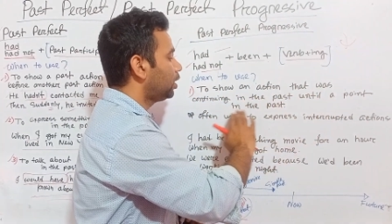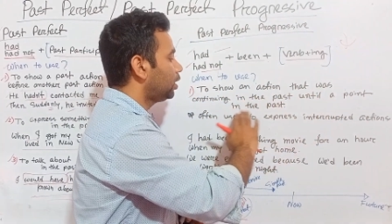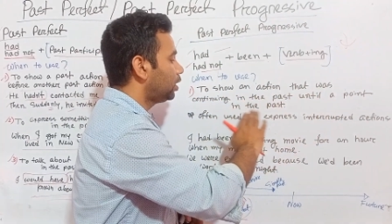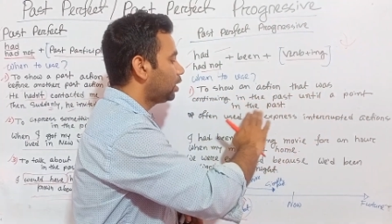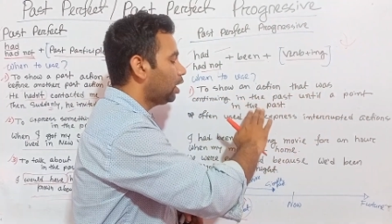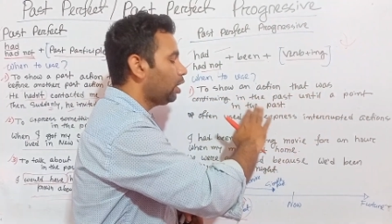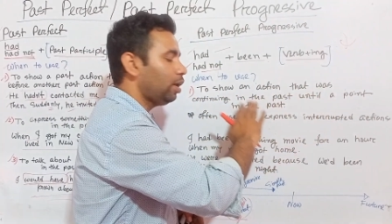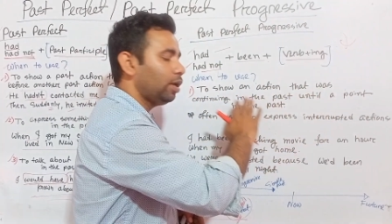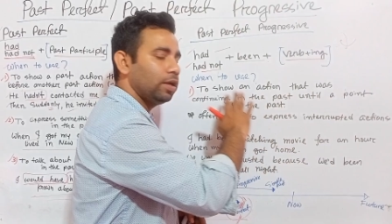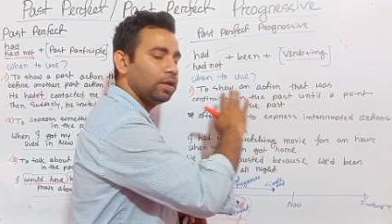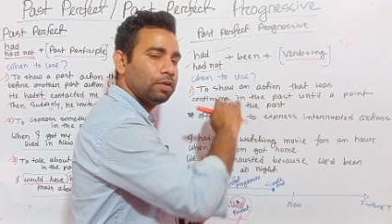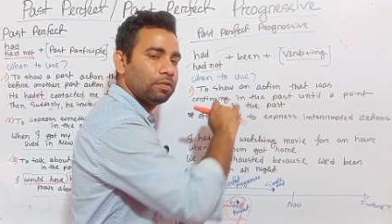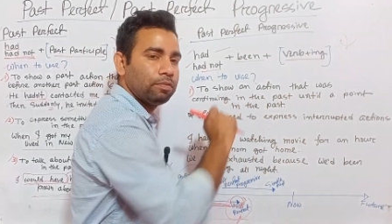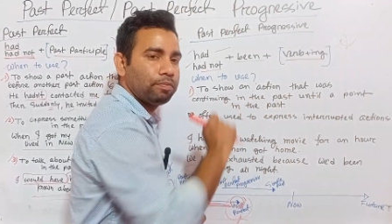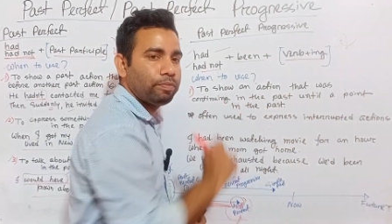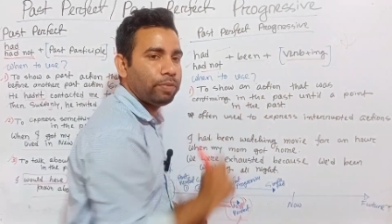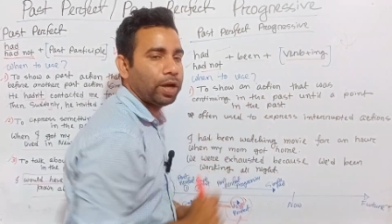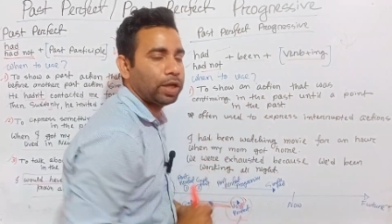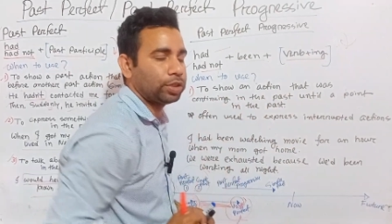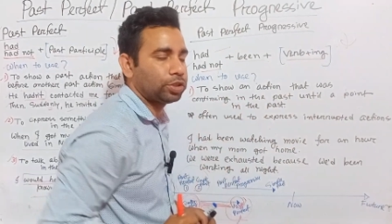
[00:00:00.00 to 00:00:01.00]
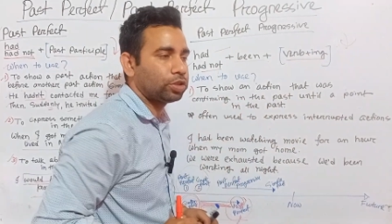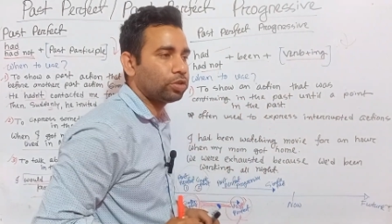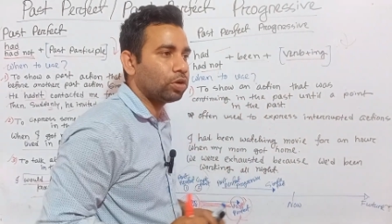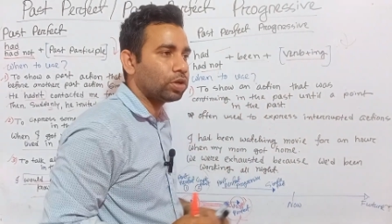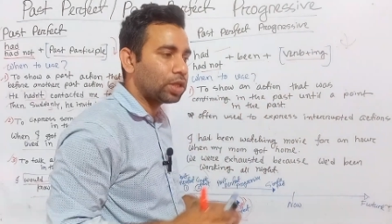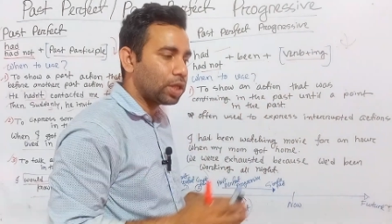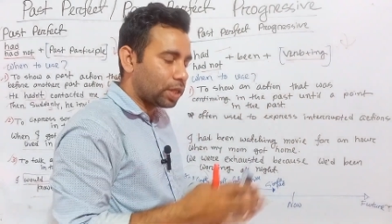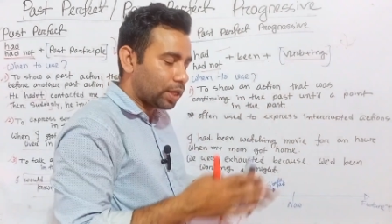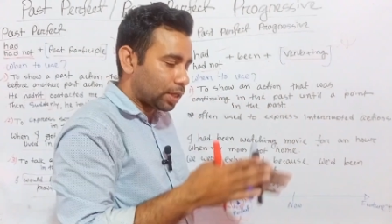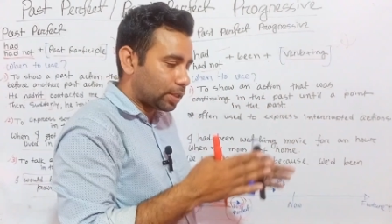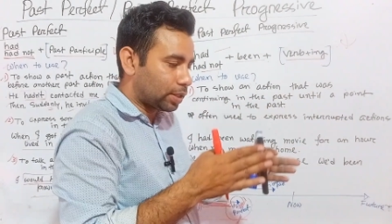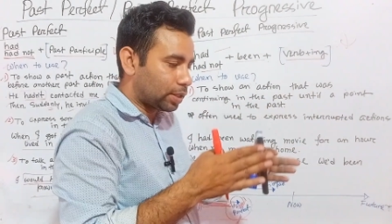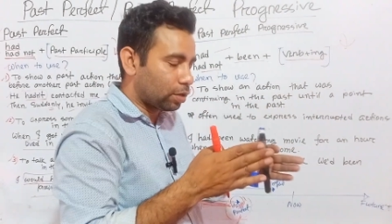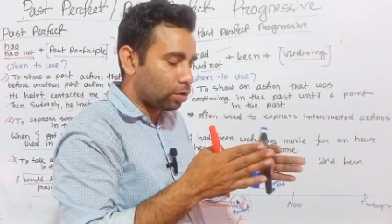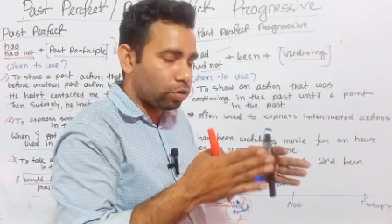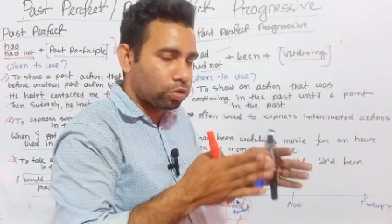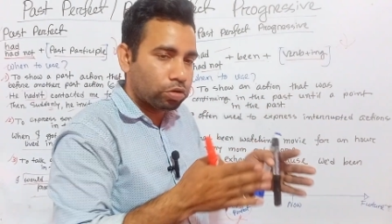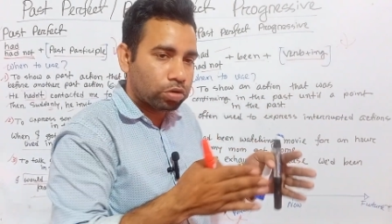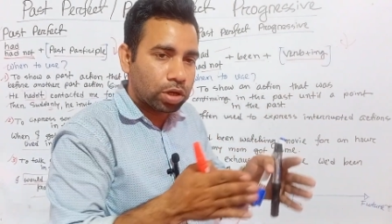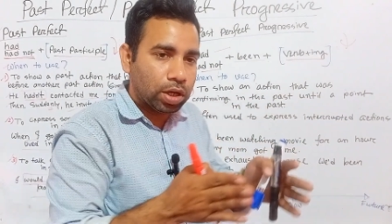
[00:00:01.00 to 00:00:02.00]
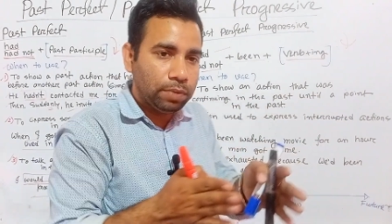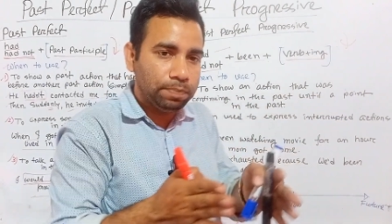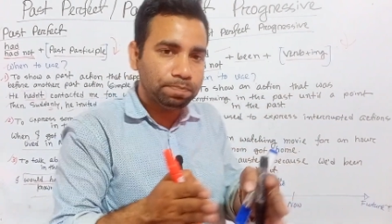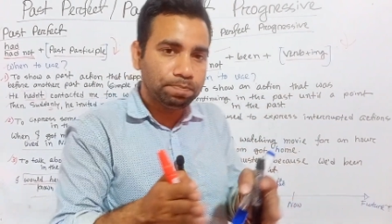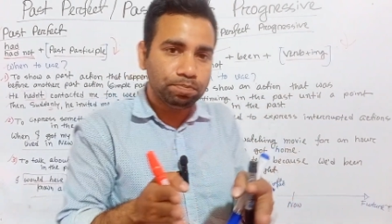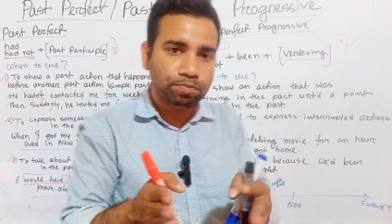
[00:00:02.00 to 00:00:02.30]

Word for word: in the past অর্থাৎ একটা ঘটনা